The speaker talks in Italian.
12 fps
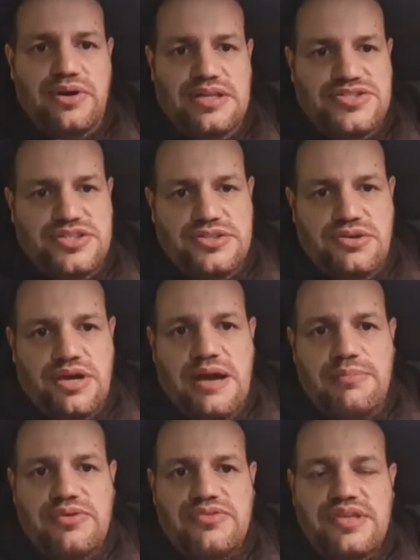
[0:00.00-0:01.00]
che il
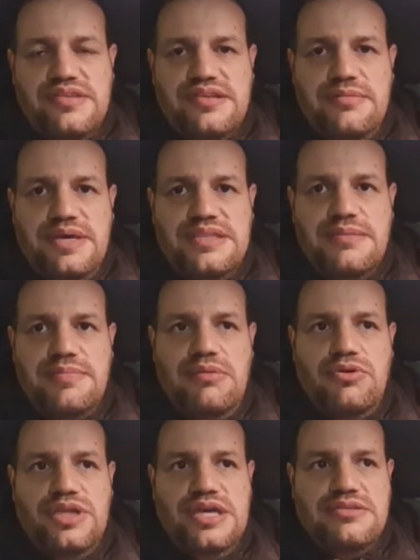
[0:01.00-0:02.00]
centrocampo sostanzialmente
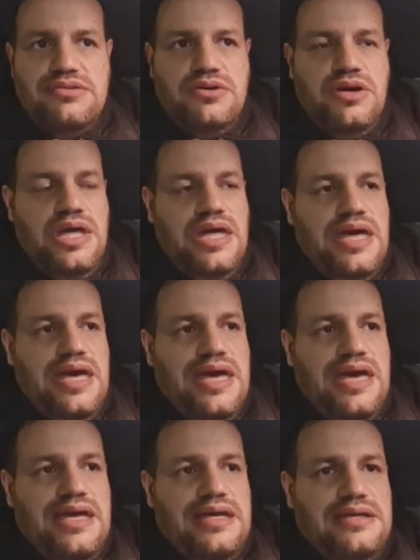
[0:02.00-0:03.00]
abbiamo detto
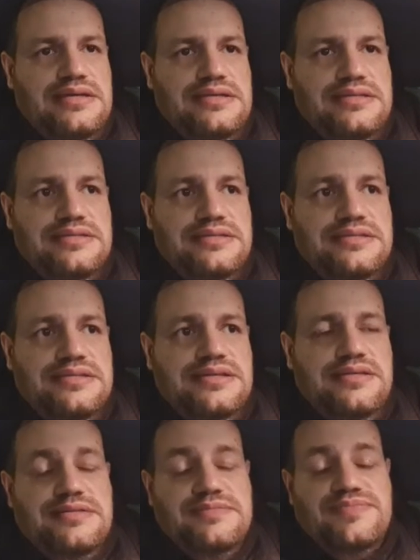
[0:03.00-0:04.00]
è, eh, è,